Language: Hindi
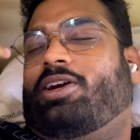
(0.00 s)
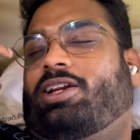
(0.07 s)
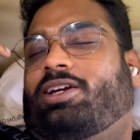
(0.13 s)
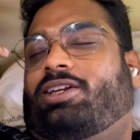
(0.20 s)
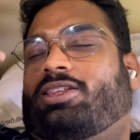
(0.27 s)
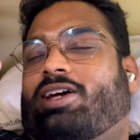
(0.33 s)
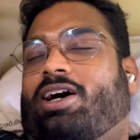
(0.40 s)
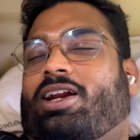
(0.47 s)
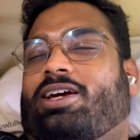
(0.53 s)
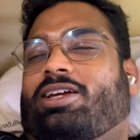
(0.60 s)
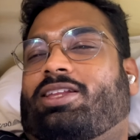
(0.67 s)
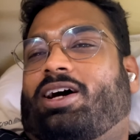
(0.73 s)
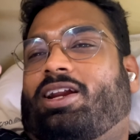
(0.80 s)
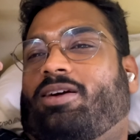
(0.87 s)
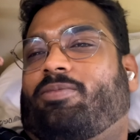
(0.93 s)
नहीं दाने
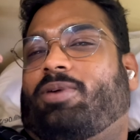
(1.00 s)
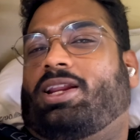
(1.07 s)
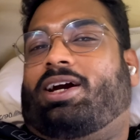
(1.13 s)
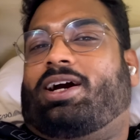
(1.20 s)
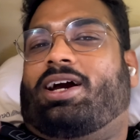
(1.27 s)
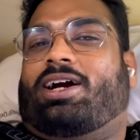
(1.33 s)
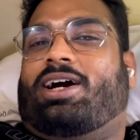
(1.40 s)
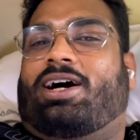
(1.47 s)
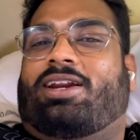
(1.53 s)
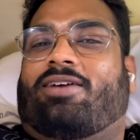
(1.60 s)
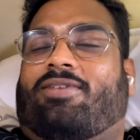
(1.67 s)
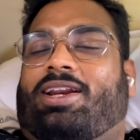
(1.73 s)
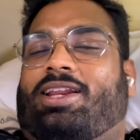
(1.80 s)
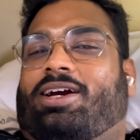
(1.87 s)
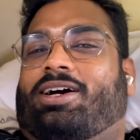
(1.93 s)
दाने पे लिखा है खाने
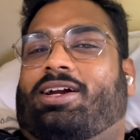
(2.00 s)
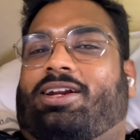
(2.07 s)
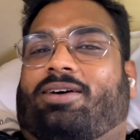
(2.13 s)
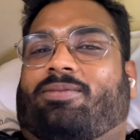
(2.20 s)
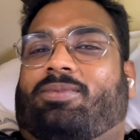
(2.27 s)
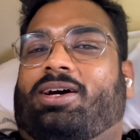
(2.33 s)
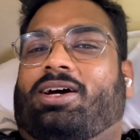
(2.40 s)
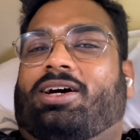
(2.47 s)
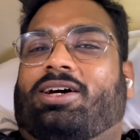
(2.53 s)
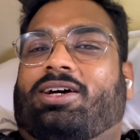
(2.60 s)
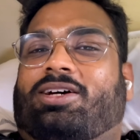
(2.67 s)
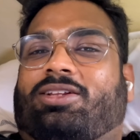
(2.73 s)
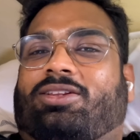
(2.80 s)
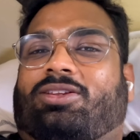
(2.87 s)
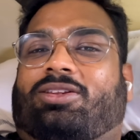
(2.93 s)
वाले का नाम तो
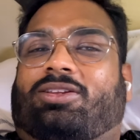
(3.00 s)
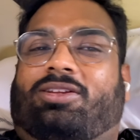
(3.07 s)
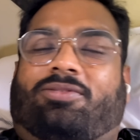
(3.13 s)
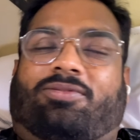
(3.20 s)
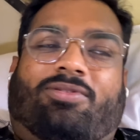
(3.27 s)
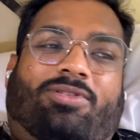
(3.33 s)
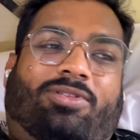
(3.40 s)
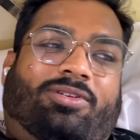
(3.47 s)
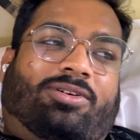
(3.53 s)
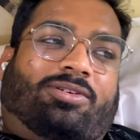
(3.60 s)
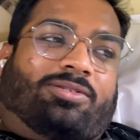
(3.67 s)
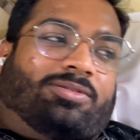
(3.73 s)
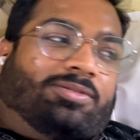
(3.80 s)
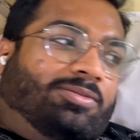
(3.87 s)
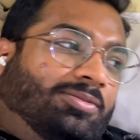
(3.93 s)
मैं पे नहीं तो जाके
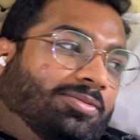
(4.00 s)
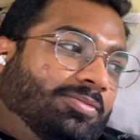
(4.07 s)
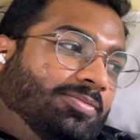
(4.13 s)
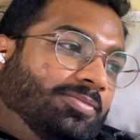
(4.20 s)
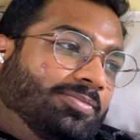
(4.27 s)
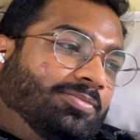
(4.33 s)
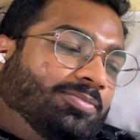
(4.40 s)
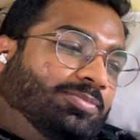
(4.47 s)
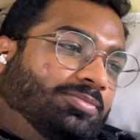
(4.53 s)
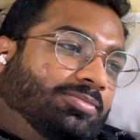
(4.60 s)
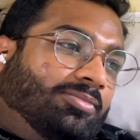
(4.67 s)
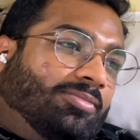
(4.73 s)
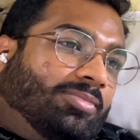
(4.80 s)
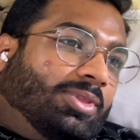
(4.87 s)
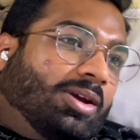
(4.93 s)
उठ के फटाफट से
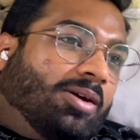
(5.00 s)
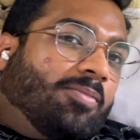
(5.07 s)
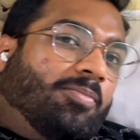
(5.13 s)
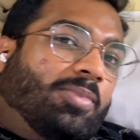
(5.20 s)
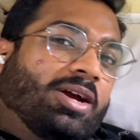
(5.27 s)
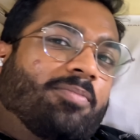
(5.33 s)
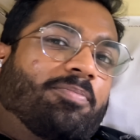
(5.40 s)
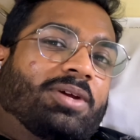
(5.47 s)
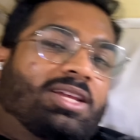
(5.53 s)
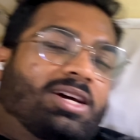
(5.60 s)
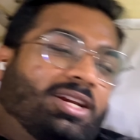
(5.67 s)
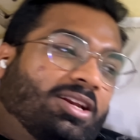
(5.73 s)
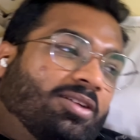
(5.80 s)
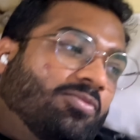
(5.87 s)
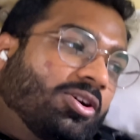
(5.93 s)
ले भाई पता
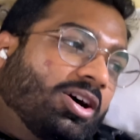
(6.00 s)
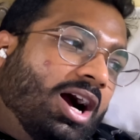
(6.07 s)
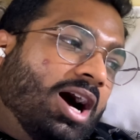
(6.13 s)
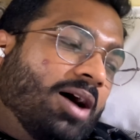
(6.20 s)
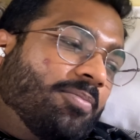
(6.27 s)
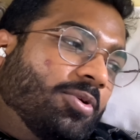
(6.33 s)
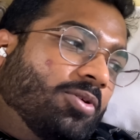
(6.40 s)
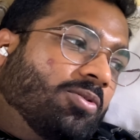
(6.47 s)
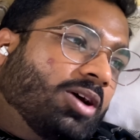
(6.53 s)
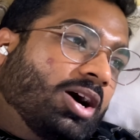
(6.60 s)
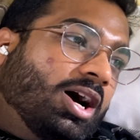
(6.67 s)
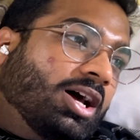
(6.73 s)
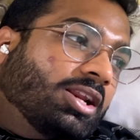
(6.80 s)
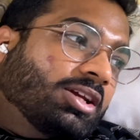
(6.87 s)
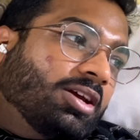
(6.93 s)
नहीं ना वो कहाँ पे होगा
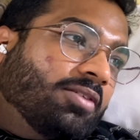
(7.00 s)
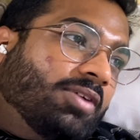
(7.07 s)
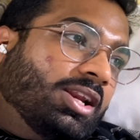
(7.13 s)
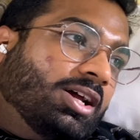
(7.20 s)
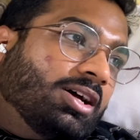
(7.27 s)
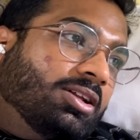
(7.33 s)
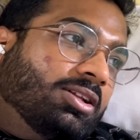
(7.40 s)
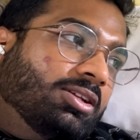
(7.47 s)
आरके वाला